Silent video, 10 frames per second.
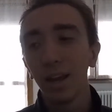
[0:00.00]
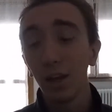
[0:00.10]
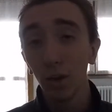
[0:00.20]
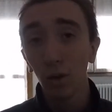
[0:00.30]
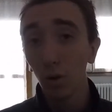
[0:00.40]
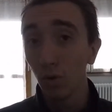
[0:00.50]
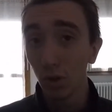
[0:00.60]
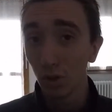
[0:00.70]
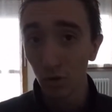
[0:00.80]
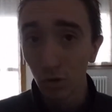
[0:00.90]
io l'ho
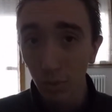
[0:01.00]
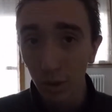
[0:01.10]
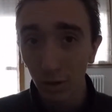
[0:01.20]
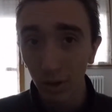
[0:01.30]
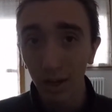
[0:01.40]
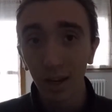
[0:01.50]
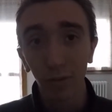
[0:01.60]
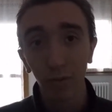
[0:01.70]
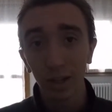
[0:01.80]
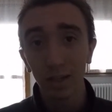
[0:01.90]
visto subito che in
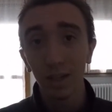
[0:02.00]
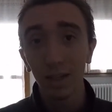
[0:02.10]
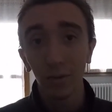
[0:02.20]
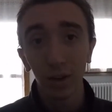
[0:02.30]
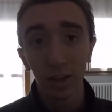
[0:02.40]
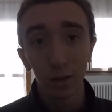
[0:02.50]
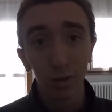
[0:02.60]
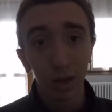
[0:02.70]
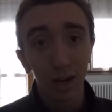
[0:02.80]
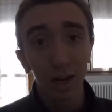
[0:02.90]
effetti il difetto
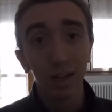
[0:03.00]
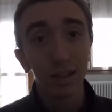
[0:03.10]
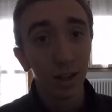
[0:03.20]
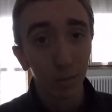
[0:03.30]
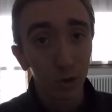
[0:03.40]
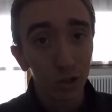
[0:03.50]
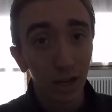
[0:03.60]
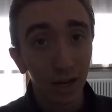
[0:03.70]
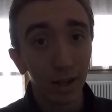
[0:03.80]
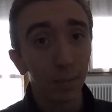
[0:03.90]
era nel
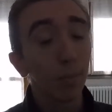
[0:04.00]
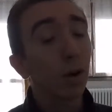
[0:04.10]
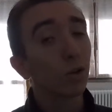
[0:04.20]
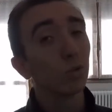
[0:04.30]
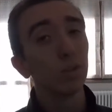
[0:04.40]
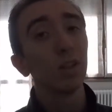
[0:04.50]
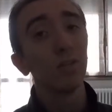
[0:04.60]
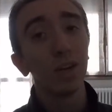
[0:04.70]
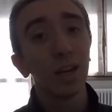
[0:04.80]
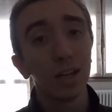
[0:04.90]
termoscanner, però
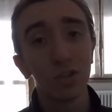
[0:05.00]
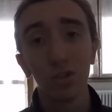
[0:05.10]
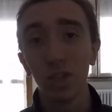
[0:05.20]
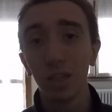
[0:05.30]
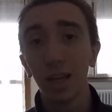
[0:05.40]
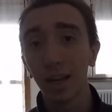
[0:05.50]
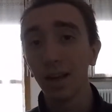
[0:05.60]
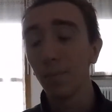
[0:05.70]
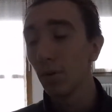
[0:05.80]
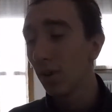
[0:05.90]
tuttavia la società
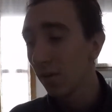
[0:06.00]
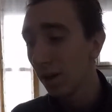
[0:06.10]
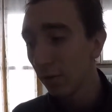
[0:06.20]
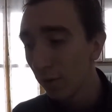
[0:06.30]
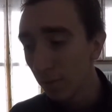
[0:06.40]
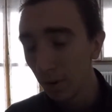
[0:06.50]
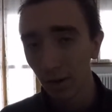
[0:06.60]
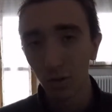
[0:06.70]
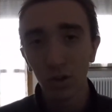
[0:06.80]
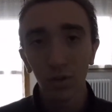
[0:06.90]
che provava la febbre e
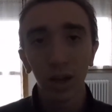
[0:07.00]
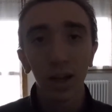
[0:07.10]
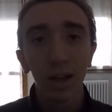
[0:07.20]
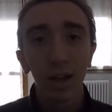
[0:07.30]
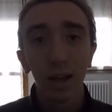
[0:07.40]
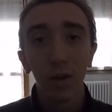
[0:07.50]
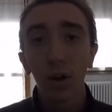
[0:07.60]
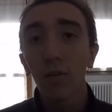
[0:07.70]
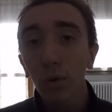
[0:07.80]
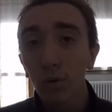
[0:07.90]
così via
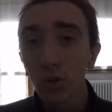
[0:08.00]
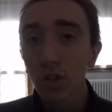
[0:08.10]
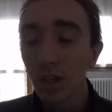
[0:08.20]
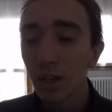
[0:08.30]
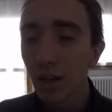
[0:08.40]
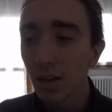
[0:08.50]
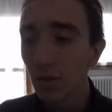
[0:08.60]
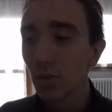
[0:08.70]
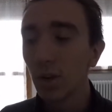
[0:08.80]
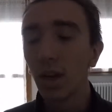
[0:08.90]
non ha voluto sentire
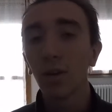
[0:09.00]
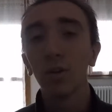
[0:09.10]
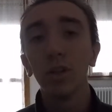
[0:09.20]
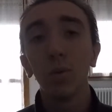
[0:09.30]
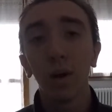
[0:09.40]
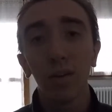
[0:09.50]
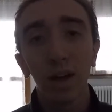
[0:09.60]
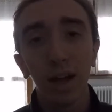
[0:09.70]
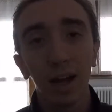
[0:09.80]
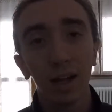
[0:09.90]
ragioni e
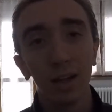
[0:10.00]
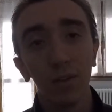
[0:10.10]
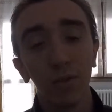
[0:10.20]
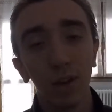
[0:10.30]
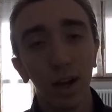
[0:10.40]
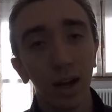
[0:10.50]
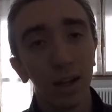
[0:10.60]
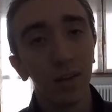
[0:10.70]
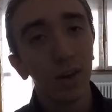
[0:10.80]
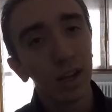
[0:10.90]
continuava ad,
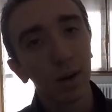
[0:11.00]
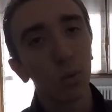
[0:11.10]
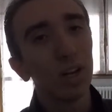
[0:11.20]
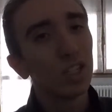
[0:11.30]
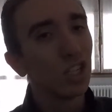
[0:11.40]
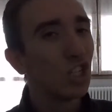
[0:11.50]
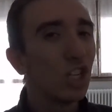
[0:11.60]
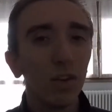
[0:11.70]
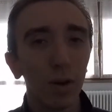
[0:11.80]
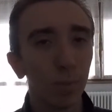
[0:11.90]
ad avere
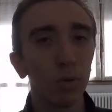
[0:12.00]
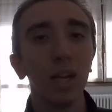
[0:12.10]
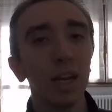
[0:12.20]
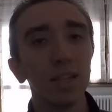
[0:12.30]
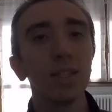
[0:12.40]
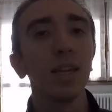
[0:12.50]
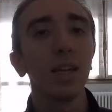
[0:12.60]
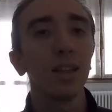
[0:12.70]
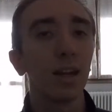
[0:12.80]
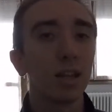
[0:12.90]
quell'eccessiva prudenza
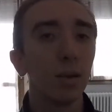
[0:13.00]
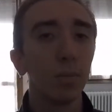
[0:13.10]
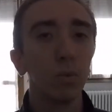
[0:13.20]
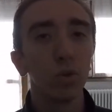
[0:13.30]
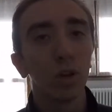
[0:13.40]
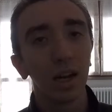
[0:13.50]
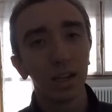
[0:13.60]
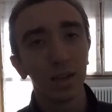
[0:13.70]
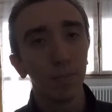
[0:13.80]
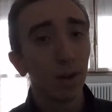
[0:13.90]
dettata appunto dalla
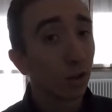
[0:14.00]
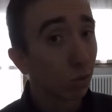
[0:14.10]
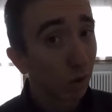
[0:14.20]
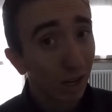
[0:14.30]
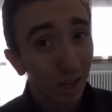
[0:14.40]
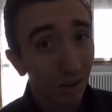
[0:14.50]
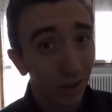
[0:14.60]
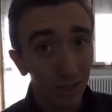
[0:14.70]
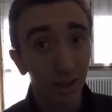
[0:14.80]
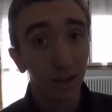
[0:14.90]
temperatura
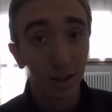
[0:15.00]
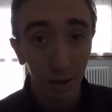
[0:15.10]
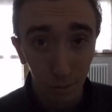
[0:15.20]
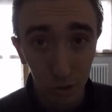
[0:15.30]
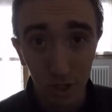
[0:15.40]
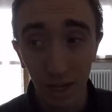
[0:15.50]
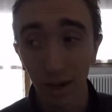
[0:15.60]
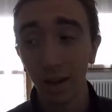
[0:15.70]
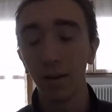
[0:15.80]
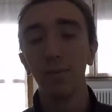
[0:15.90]
rilevata dal
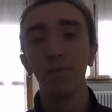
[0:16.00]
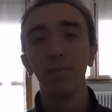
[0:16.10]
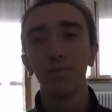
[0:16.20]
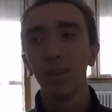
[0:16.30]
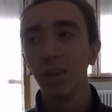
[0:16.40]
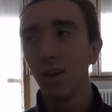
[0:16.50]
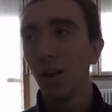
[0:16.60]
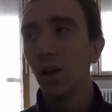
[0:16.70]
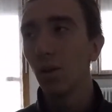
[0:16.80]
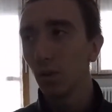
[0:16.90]
termoscanner.
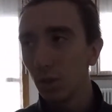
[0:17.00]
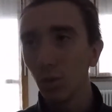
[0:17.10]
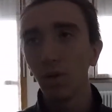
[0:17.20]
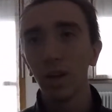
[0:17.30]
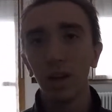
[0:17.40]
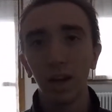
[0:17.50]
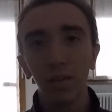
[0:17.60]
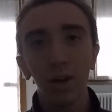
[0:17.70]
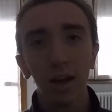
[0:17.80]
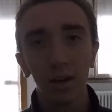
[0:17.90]
Continuavano a
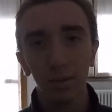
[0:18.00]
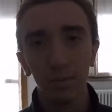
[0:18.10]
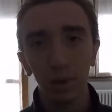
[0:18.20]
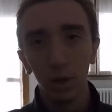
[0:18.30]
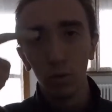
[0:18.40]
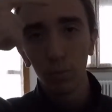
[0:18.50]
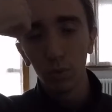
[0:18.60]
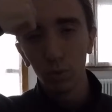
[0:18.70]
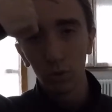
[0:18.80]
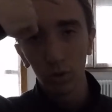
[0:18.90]
rilevare, in un
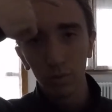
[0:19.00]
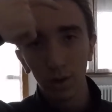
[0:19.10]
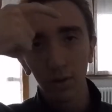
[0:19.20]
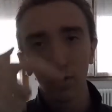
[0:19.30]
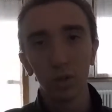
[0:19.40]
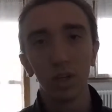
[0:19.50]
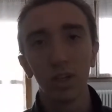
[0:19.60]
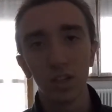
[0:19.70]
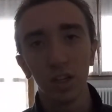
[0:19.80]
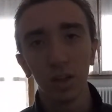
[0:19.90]
punto avevo
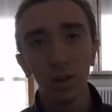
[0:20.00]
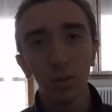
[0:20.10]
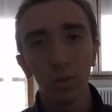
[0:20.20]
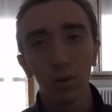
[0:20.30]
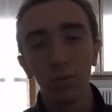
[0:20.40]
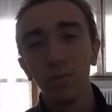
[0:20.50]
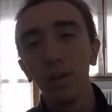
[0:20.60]
37,1,